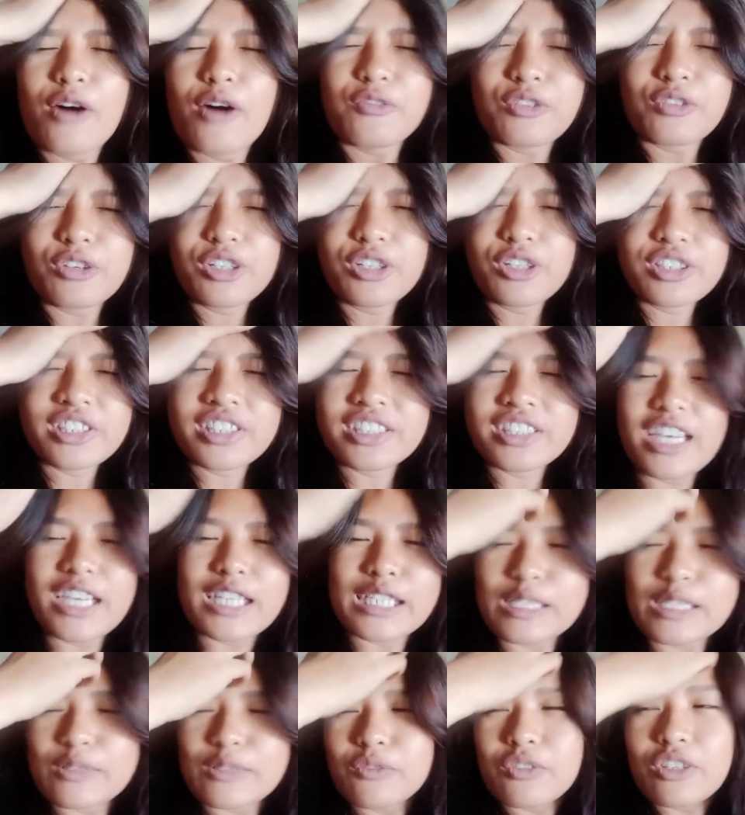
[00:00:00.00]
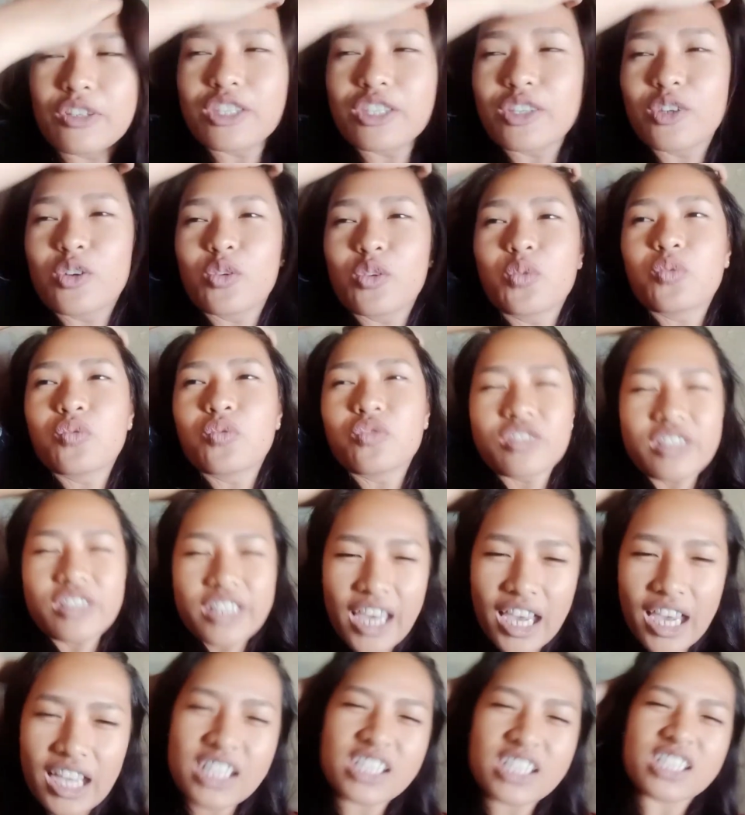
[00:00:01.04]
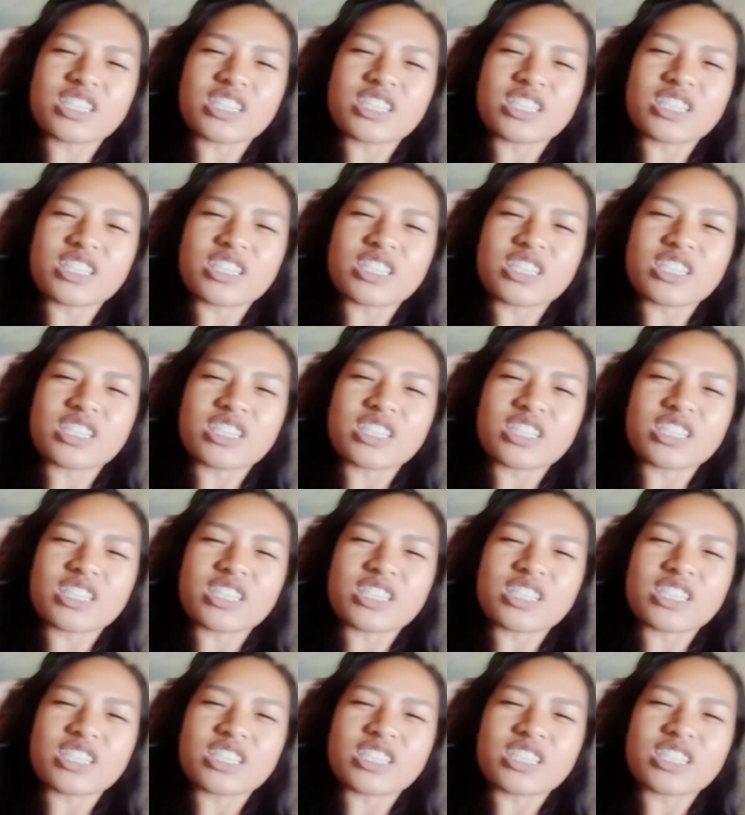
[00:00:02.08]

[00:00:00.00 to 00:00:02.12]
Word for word: For today's video, yes,